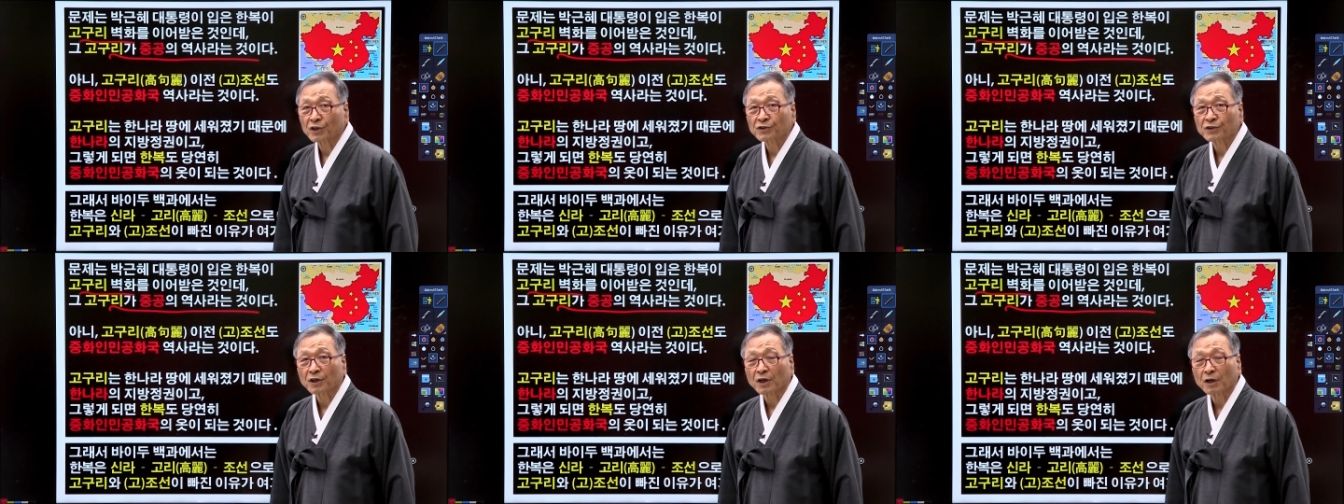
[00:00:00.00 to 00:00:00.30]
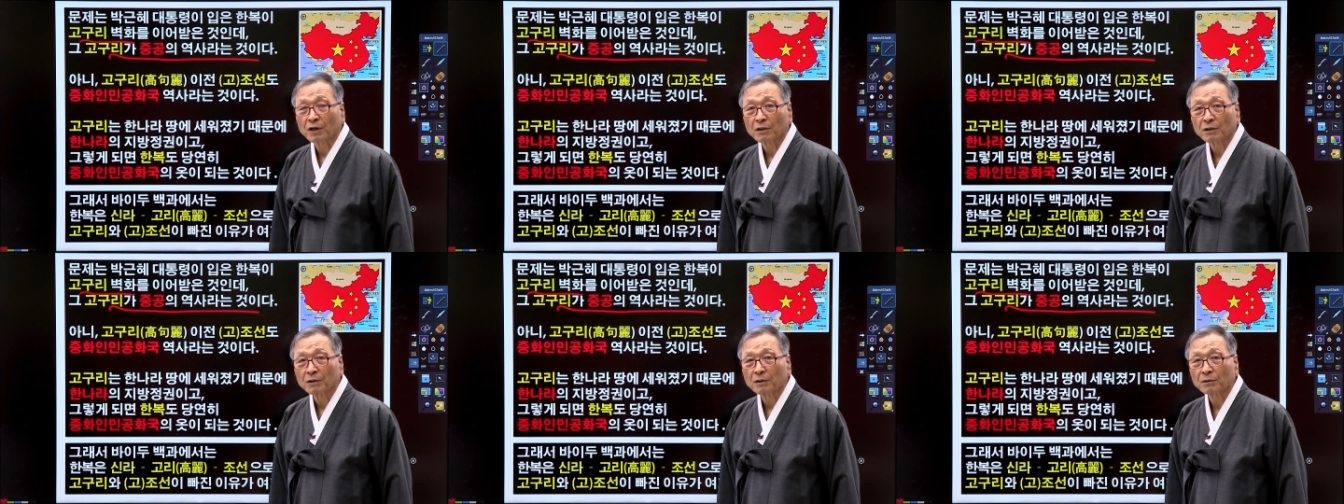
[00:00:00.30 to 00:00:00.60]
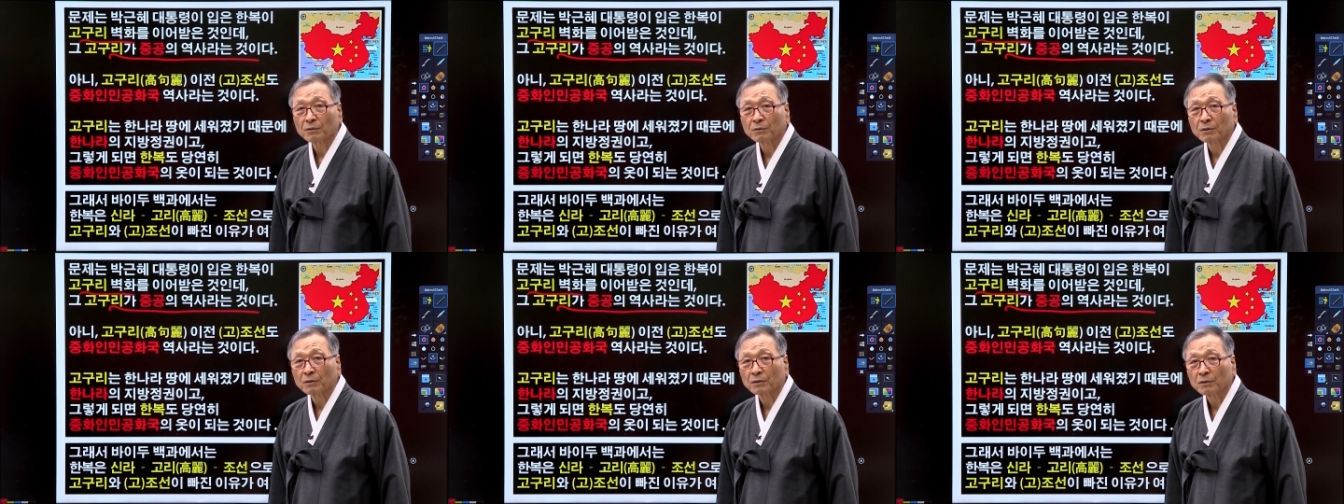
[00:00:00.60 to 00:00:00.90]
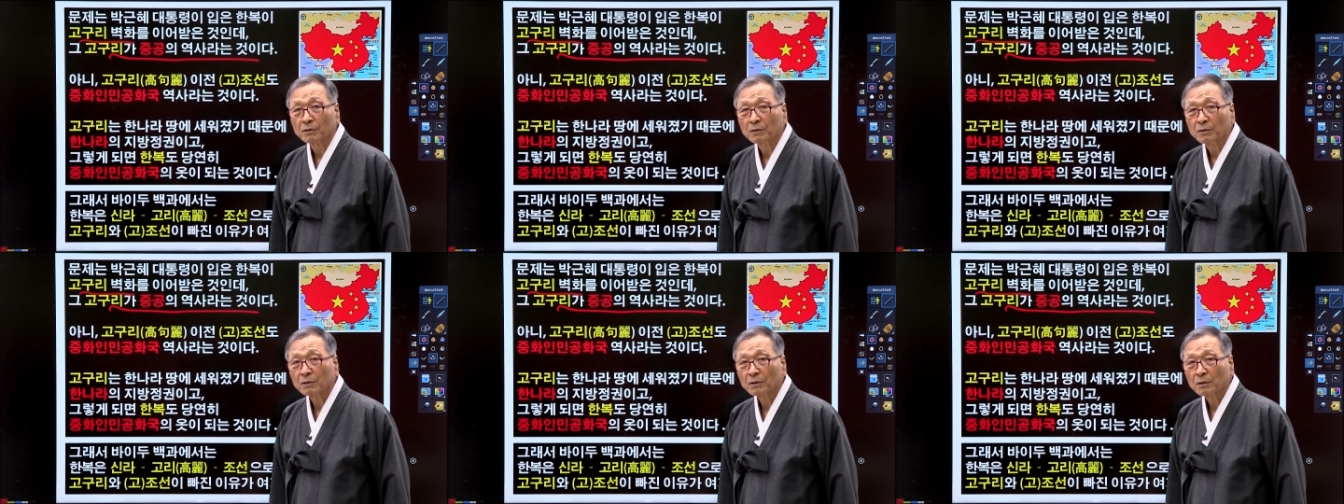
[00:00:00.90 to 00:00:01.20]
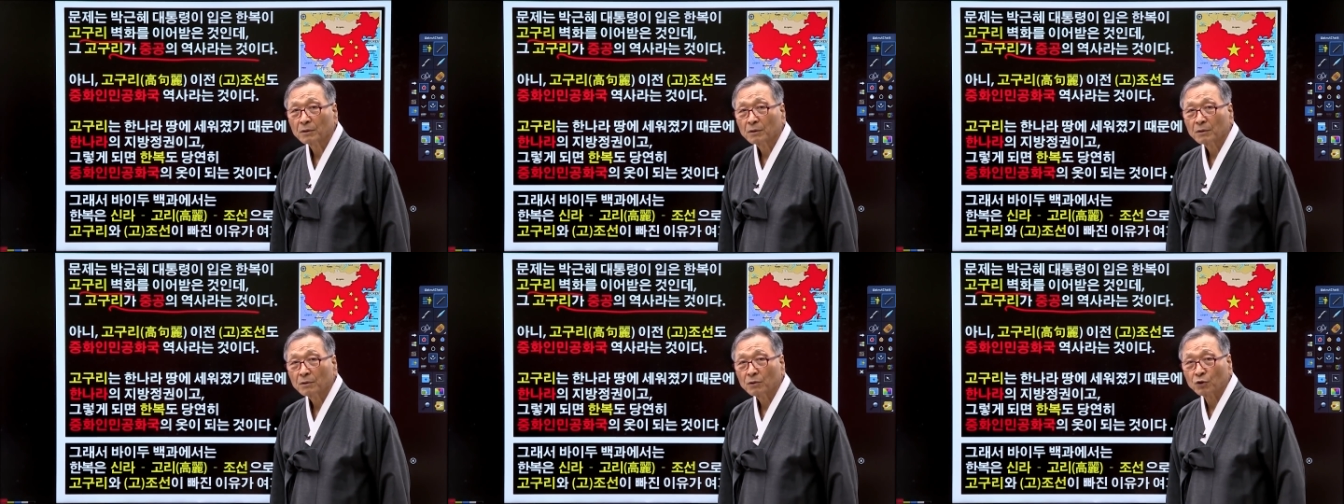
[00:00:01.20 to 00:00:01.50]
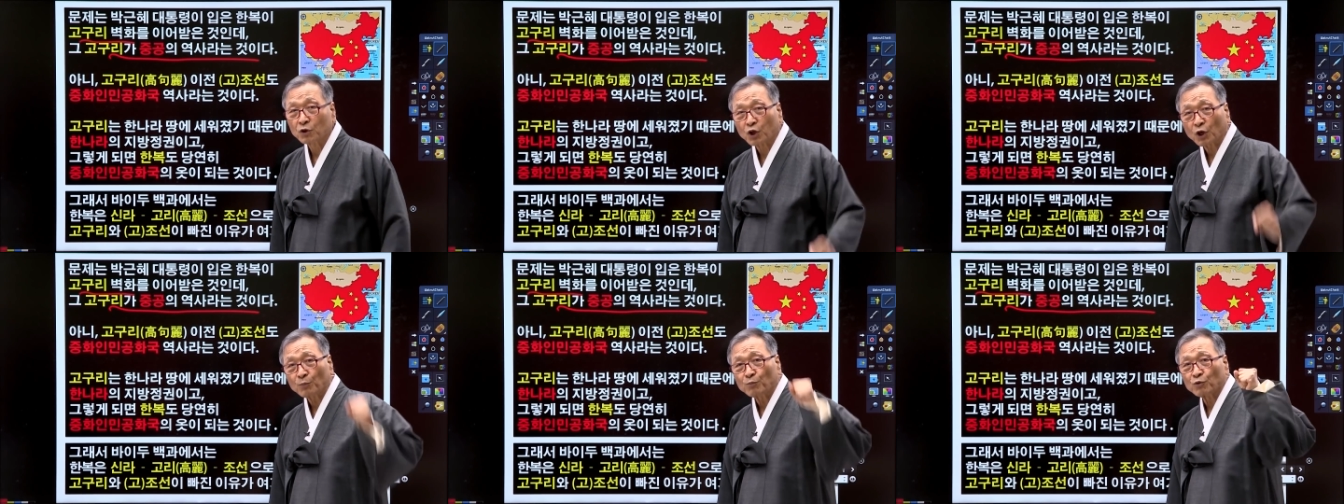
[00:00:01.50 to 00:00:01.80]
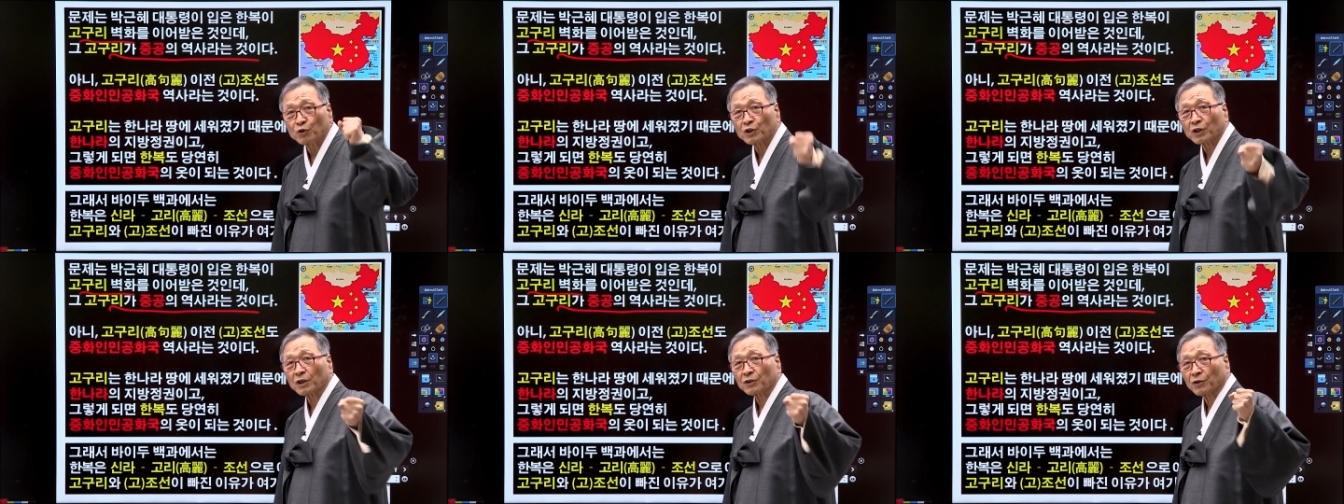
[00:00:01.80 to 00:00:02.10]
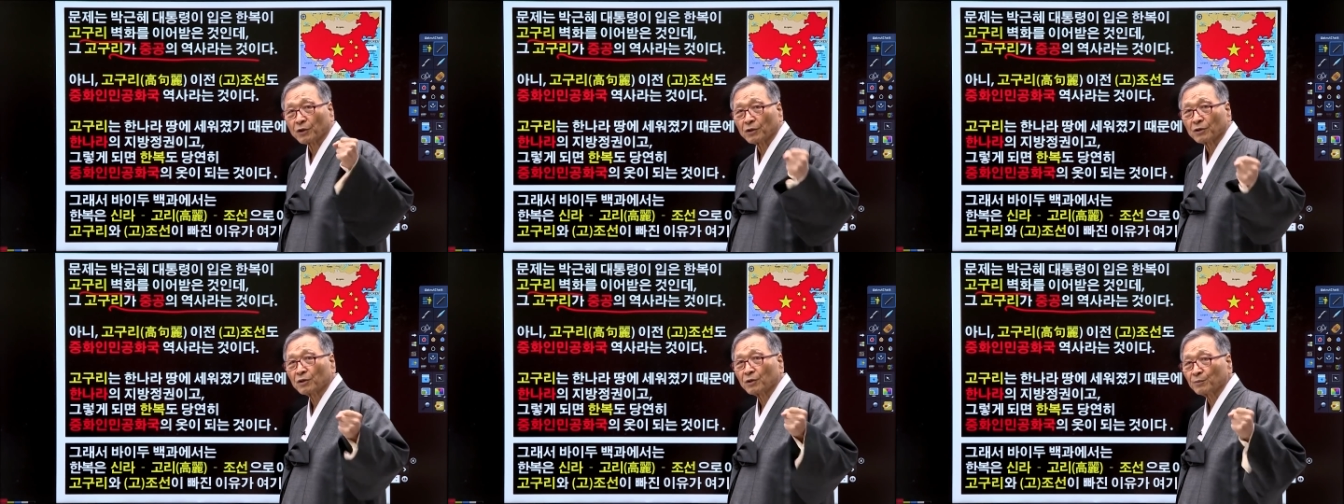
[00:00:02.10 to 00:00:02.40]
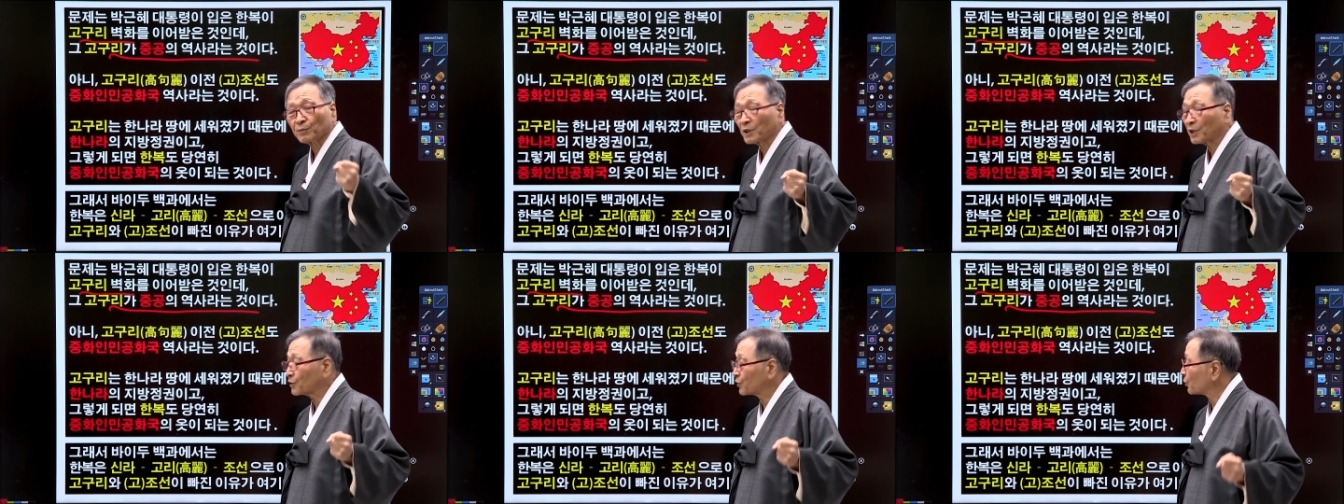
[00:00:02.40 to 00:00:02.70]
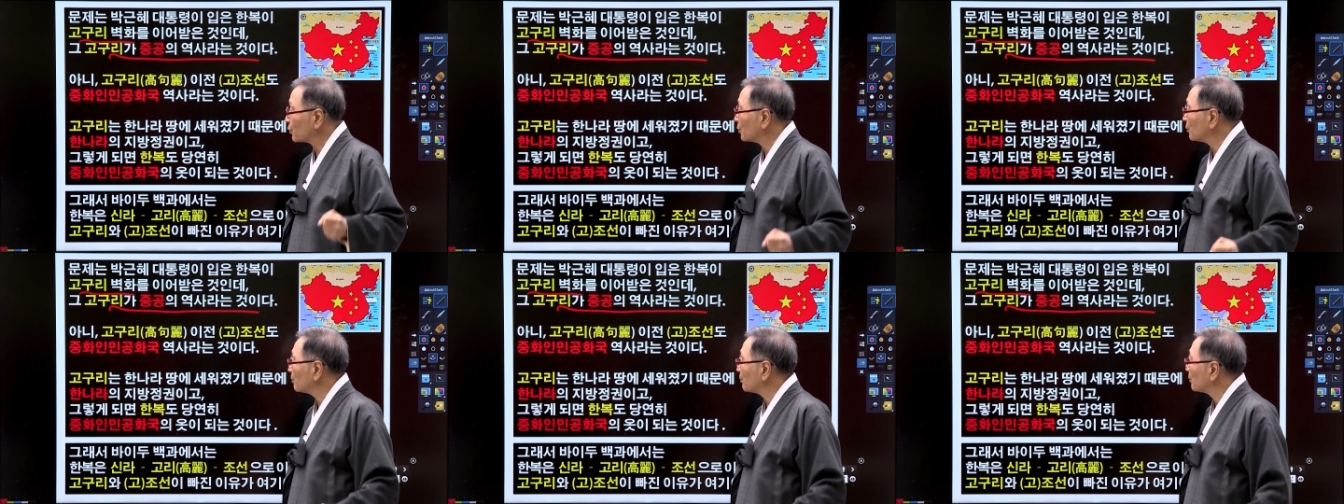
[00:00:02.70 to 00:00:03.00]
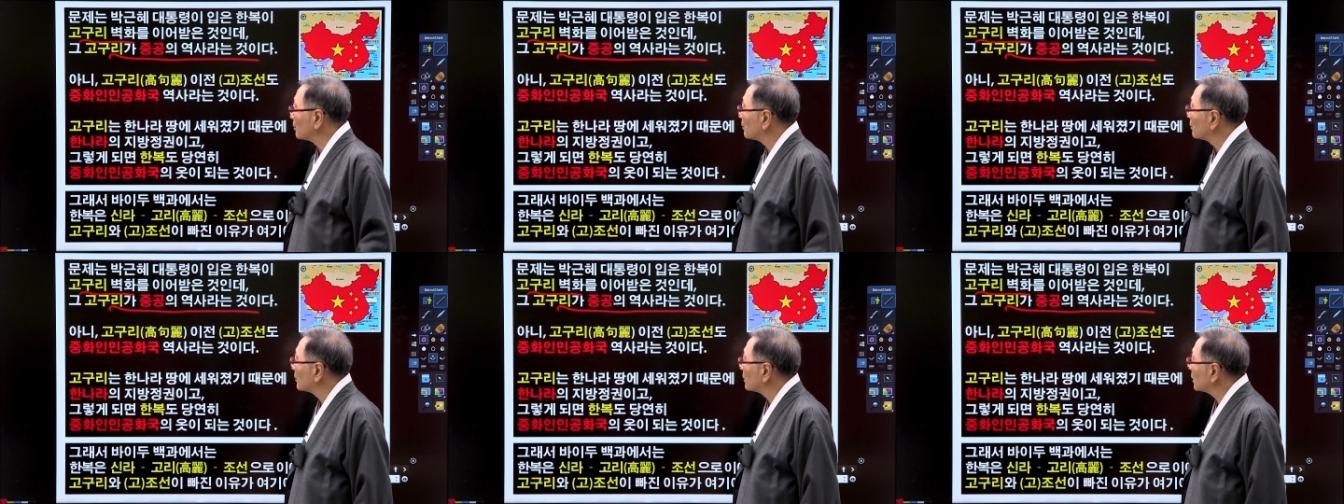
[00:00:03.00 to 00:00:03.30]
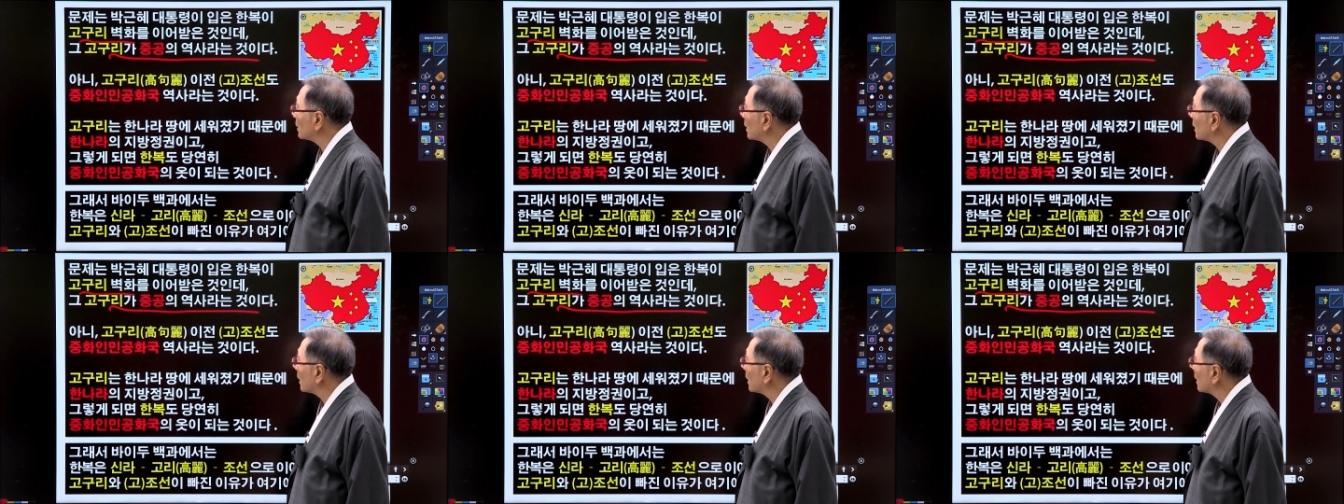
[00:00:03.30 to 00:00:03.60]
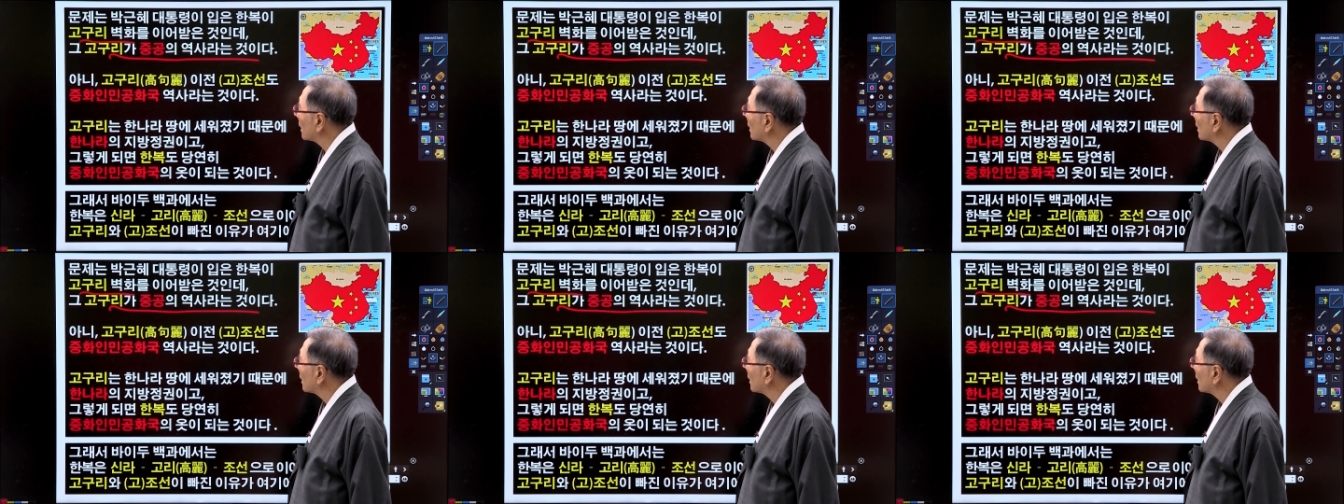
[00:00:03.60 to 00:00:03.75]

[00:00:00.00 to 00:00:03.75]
역사라는 거예요. 이게 문제가 되는 겁니다, 지금. 예.